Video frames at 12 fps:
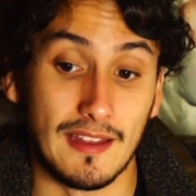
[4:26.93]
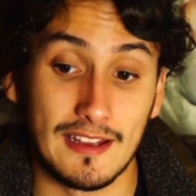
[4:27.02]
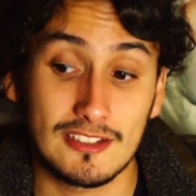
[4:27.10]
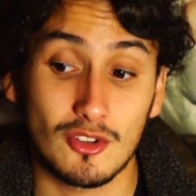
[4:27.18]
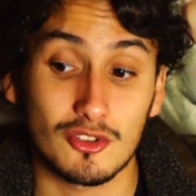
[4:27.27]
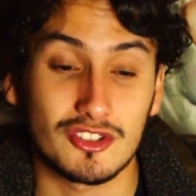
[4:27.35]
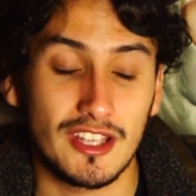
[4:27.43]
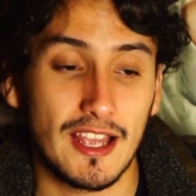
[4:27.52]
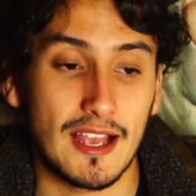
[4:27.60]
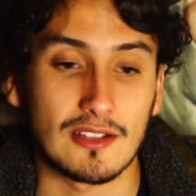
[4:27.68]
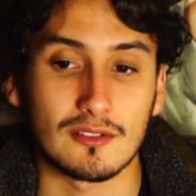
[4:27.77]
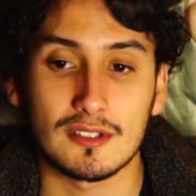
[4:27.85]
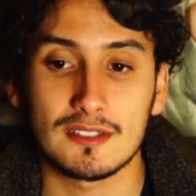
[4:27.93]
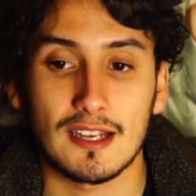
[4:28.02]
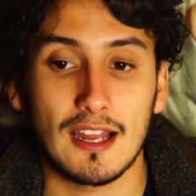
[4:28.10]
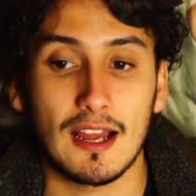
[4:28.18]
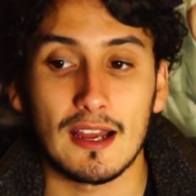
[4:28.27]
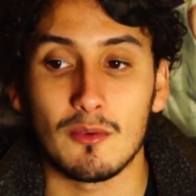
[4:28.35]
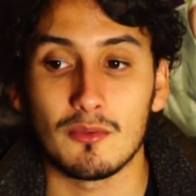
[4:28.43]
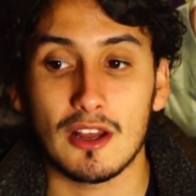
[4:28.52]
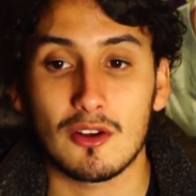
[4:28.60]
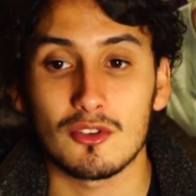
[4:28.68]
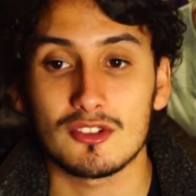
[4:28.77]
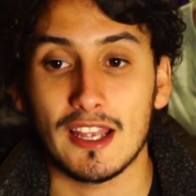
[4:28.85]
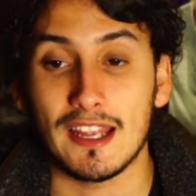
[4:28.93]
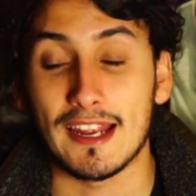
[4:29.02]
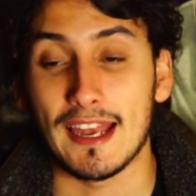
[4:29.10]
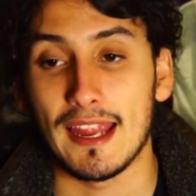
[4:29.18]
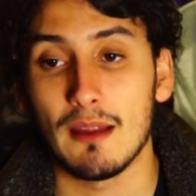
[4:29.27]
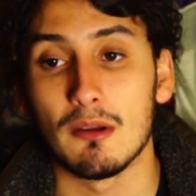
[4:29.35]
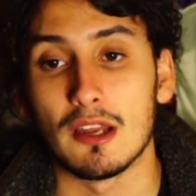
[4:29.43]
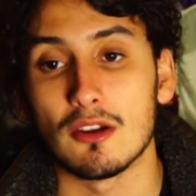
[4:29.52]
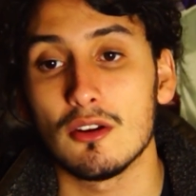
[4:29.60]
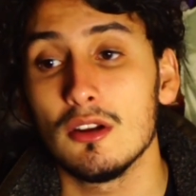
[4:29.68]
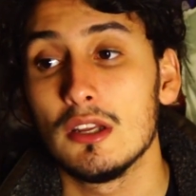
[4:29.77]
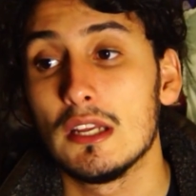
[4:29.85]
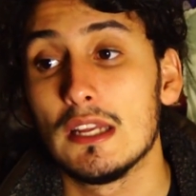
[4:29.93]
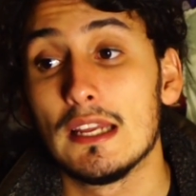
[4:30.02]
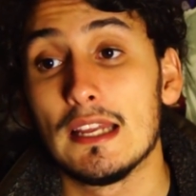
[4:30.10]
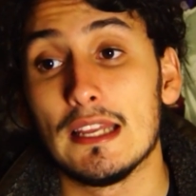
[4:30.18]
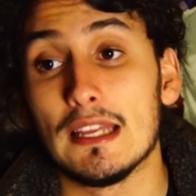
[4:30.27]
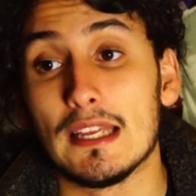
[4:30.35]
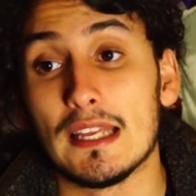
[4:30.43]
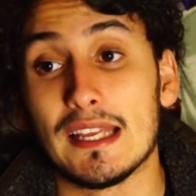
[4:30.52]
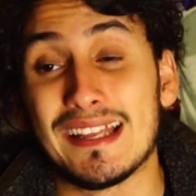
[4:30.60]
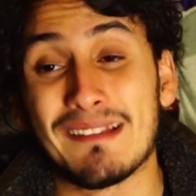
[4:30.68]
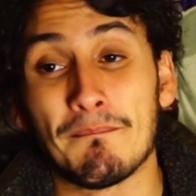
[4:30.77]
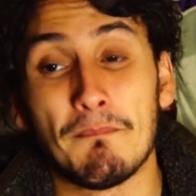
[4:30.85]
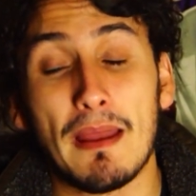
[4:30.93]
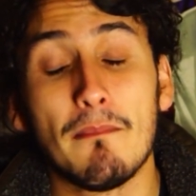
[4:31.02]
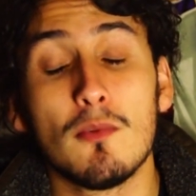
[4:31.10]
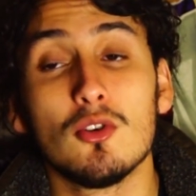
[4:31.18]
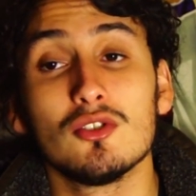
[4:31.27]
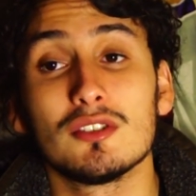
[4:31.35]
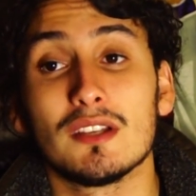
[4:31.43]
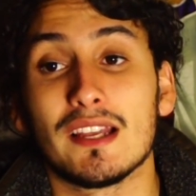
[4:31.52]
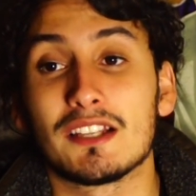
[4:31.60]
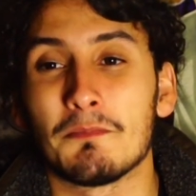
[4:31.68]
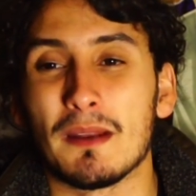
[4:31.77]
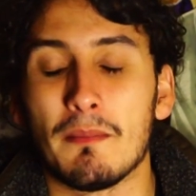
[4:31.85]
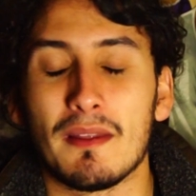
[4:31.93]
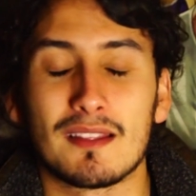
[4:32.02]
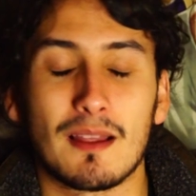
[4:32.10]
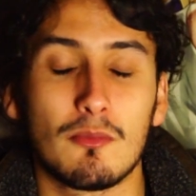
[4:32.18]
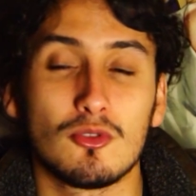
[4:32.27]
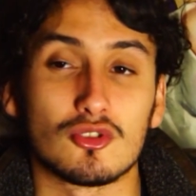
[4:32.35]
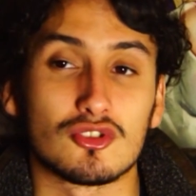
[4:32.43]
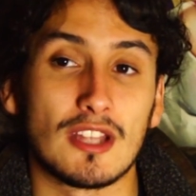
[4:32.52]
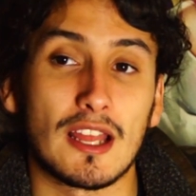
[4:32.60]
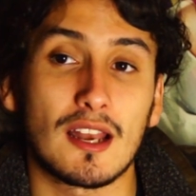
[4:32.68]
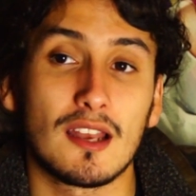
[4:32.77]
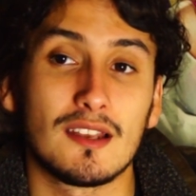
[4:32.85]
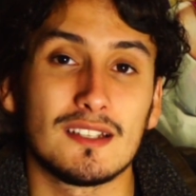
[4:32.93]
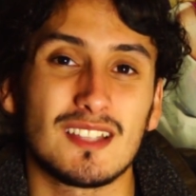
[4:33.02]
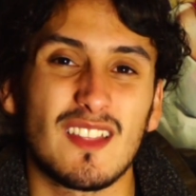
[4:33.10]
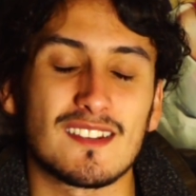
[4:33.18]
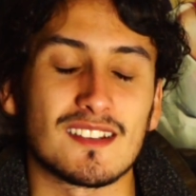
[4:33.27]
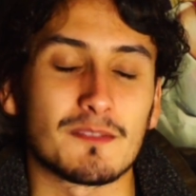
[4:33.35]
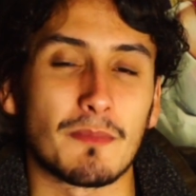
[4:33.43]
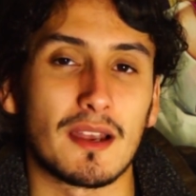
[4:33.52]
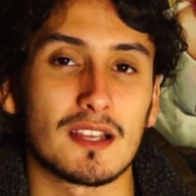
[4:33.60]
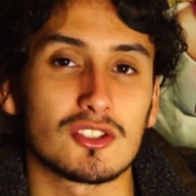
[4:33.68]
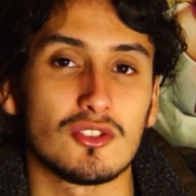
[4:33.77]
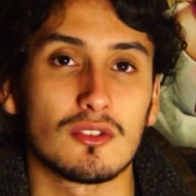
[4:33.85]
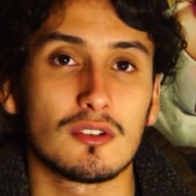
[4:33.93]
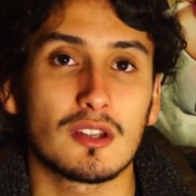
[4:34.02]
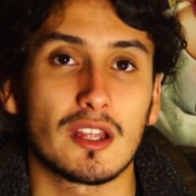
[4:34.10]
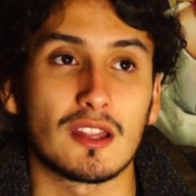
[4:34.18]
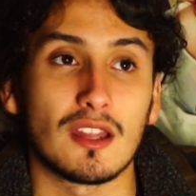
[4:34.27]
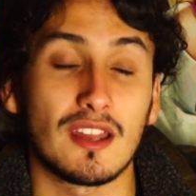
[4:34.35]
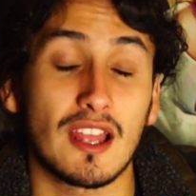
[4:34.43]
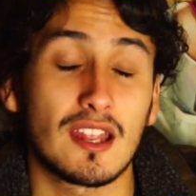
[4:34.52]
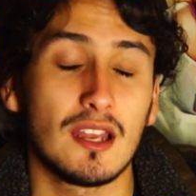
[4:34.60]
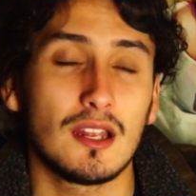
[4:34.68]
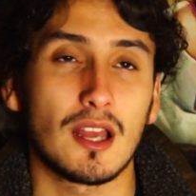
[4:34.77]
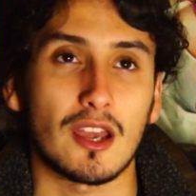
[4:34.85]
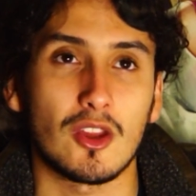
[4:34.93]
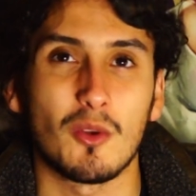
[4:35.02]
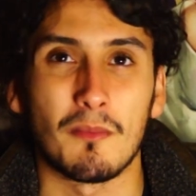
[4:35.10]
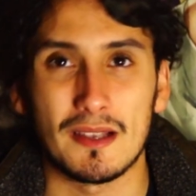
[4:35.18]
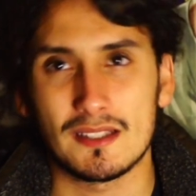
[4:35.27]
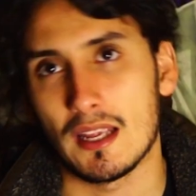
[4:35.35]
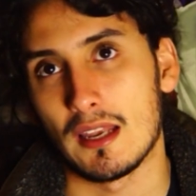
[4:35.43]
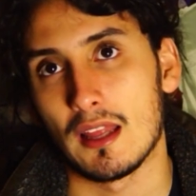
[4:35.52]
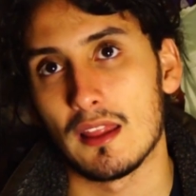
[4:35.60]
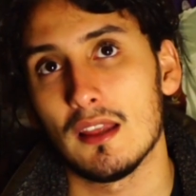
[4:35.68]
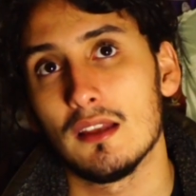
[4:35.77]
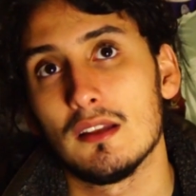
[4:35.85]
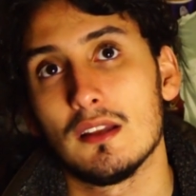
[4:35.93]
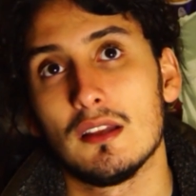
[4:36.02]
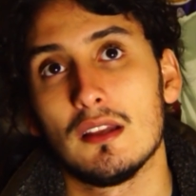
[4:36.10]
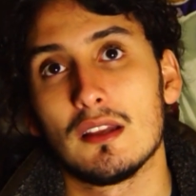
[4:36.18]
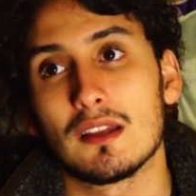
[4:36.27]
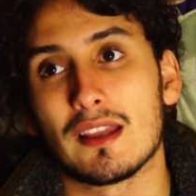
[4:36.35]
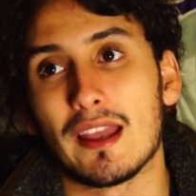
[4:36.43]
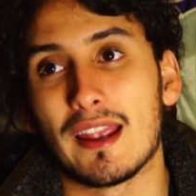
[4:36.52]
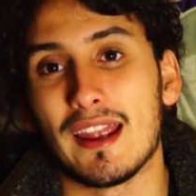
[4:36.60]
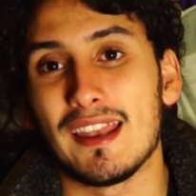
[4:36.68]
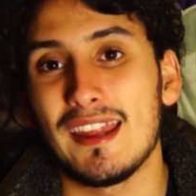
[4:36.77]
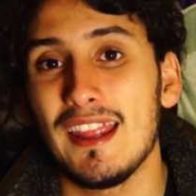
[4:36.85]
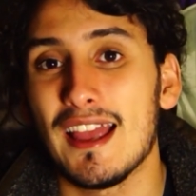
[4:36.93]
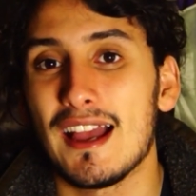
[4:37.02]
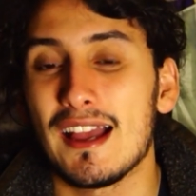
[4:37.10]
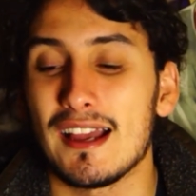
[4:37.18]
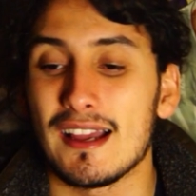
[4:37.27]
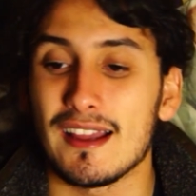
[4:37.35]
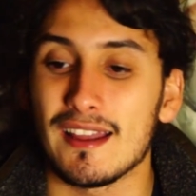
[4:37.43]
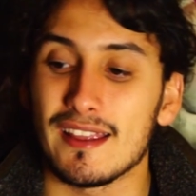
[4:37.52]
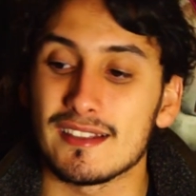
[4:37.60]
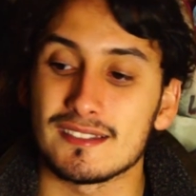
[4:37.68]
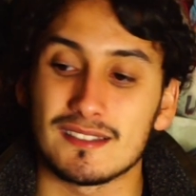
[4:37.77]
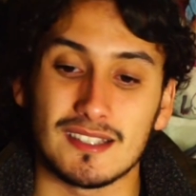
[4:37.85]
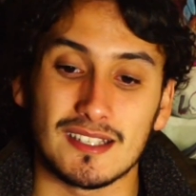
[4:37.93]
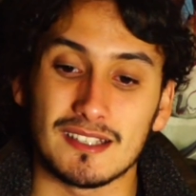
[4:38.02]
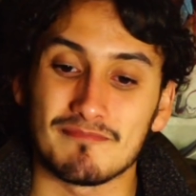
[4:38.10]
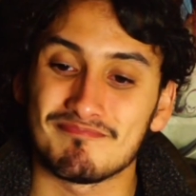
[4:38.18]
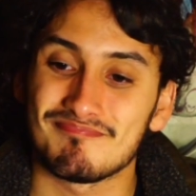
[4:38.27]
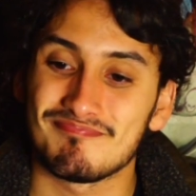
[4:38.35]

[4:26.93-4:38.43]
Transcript: en estos días. Entonces era una cosa increíble, ¿no? Eh, vemos, experimentamos, nos narran esta desesperación que tenía Gil Carrillo más que nada, que quería, este,